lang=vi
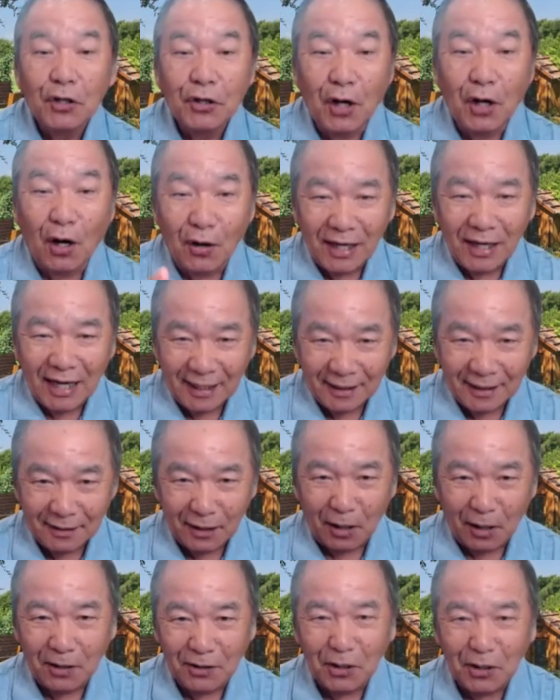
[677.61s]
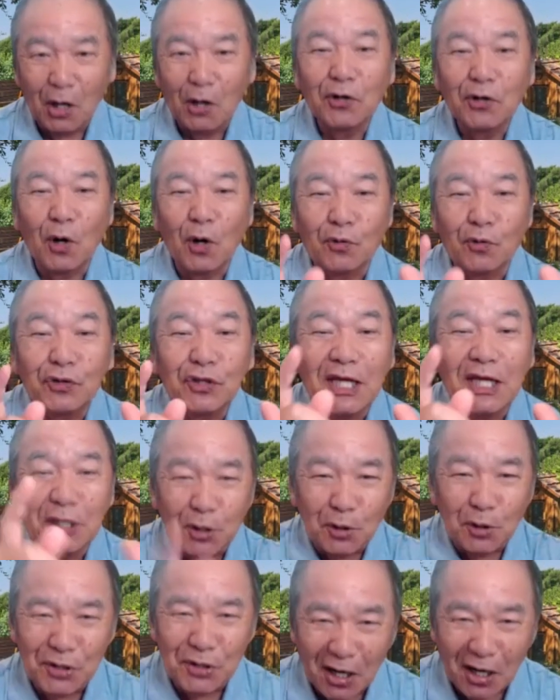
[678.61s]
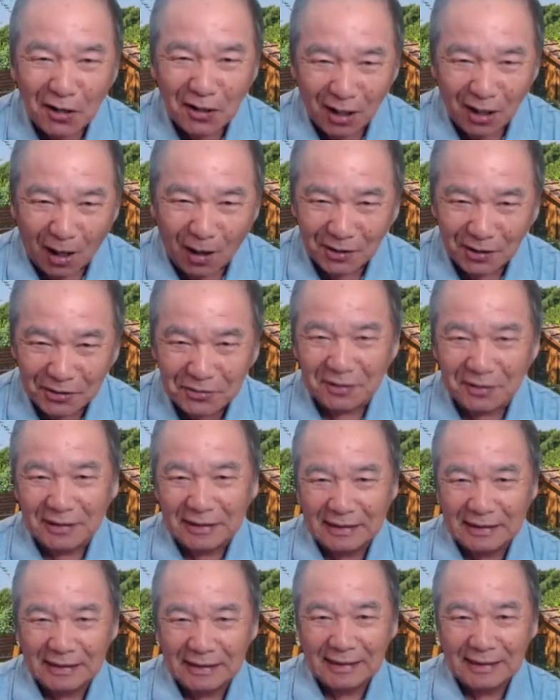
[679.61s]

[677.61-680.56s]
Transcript: cho nên đợi giờ cùng tí từ giờ lò sự